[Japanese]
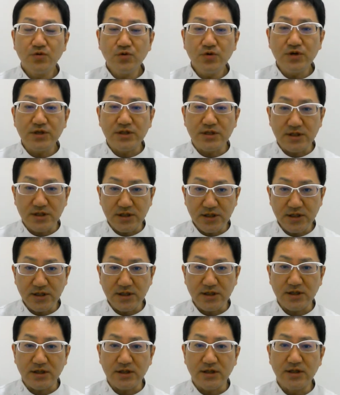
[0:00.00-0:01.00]
当院
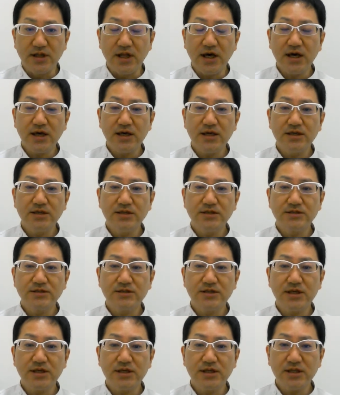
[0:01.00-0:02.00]
に LINE し
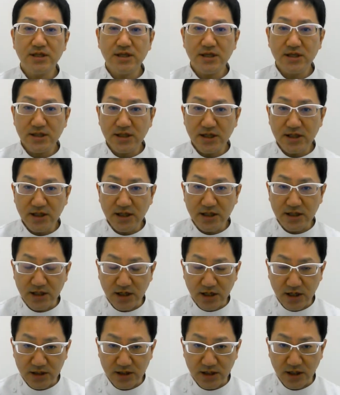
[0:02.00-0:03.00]
てきていただいた
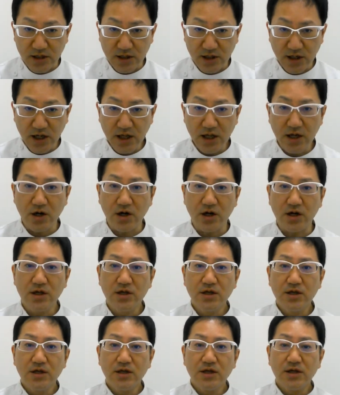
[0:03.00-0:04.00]
方が、
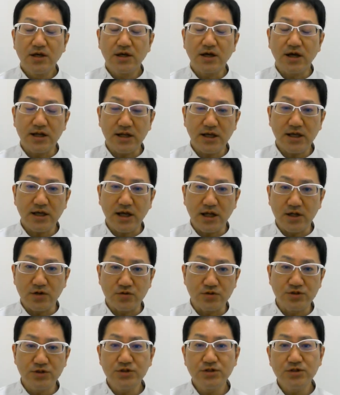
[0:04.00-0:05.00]
から、あ
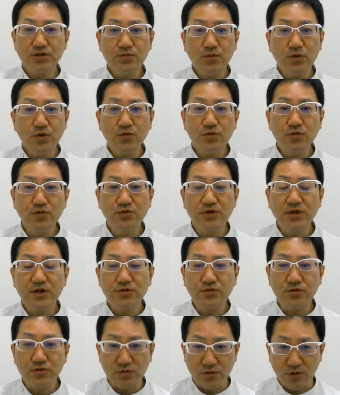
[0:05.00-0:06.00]
の、質問を受け
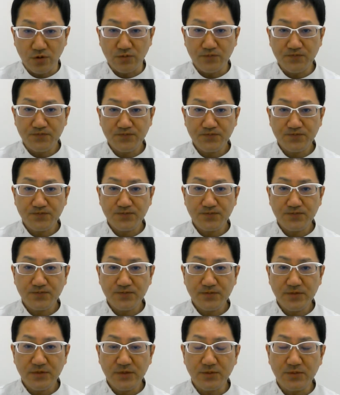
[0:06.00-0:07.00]
ること
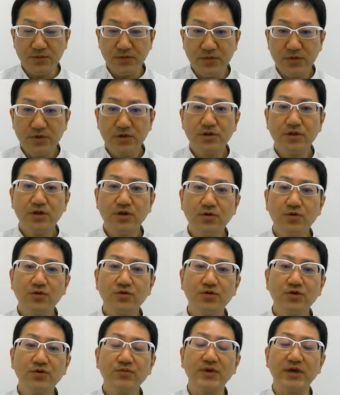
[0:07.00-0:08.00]
ていうこ
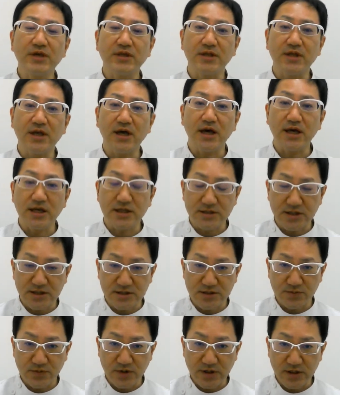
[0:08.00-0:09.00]
とをメインで挙げさ
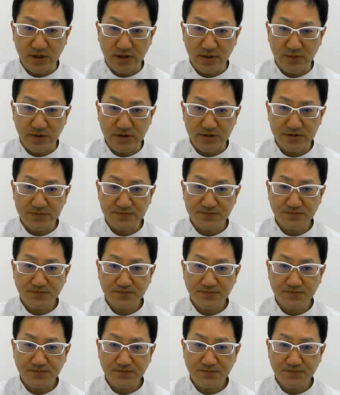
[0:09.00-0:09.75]
せてもらってます。